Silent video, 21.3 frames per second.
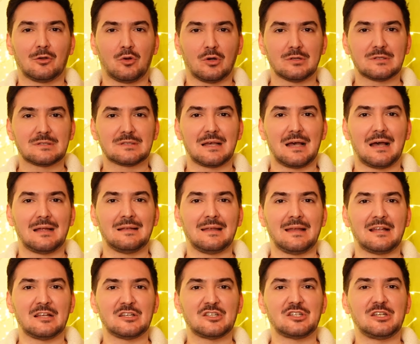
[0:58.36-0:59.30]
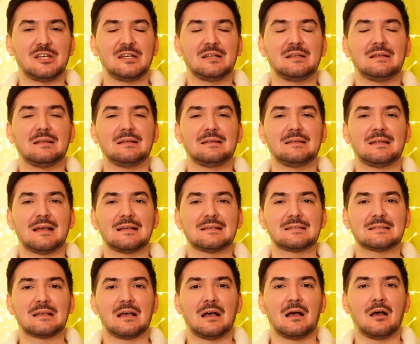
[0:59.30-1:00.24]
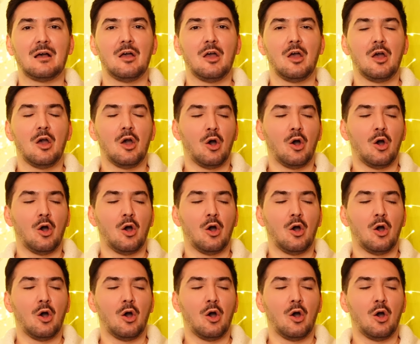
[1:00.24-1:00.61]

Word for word: kurzerhand entschieden, Tessa